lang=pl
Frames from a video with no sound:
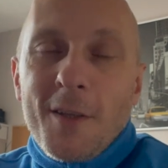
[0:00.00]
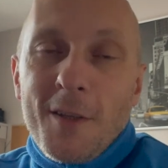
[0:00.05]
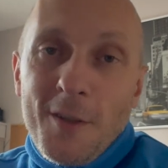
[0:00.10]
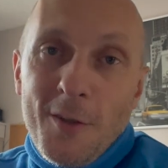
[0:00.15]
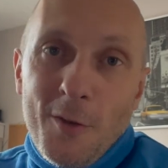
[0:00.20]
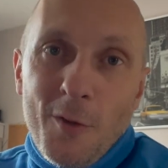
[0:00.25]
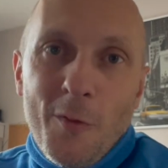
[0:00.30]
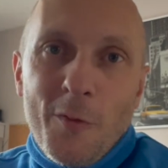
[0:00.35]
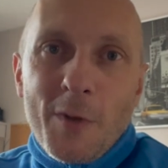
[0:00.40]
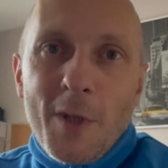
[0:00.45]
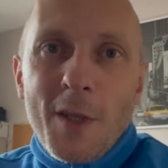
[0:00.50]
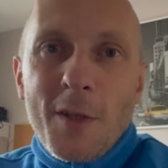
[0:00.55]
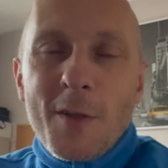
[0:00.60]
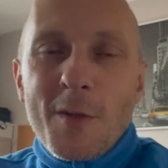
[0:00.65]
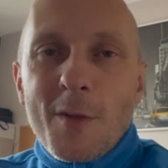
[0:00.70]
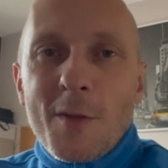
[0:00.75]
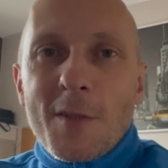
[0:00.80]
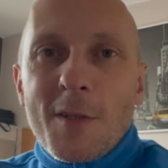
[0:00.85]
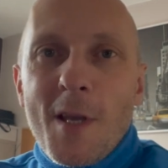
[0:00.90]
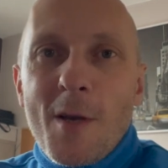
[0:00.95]
no
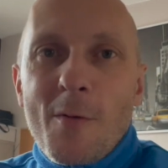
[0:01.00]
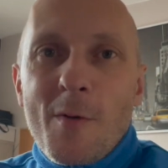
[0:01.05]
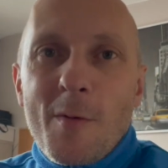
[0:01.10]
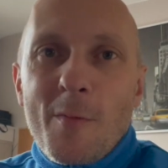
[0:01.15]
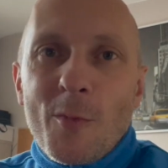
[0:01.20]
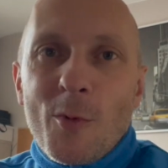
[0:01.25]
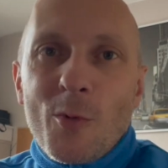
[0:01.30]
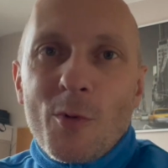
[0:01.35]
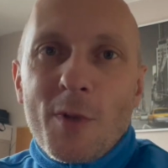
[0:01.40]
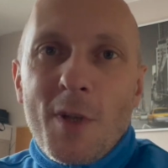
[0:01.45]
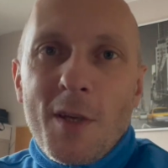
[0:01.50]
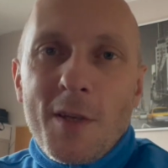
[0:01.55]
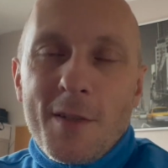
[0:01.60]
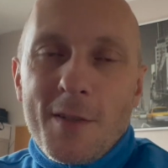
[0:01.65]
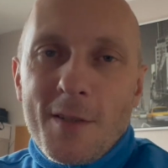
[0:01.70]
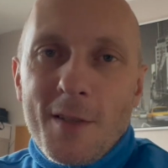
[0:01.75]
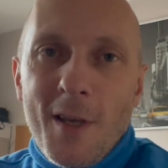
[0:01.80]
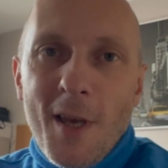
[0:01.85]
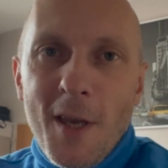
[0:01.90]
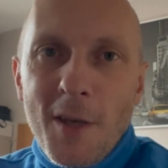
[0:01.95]
wtedy zostałem tutaj
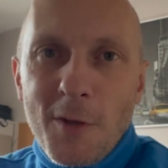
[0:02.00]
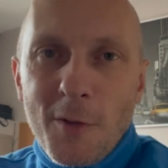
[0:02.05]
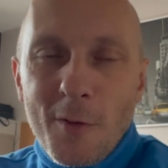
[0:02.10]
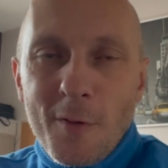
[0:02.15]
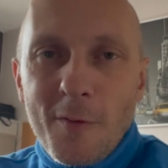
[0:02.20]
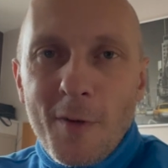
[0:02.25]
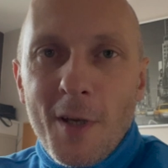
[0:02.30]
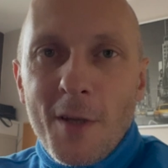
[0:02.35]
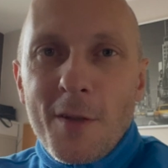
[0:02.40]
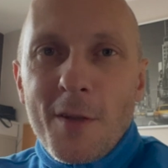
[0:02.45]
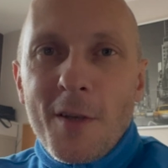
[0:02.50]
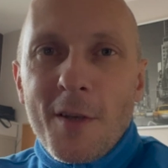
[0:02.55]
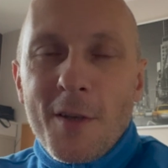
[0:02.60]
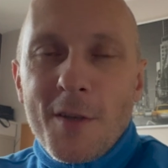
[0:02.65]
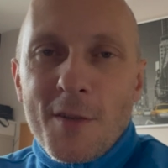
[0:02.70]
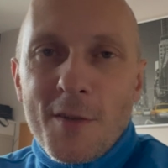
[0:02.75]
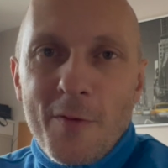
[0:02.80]
zhejtowany,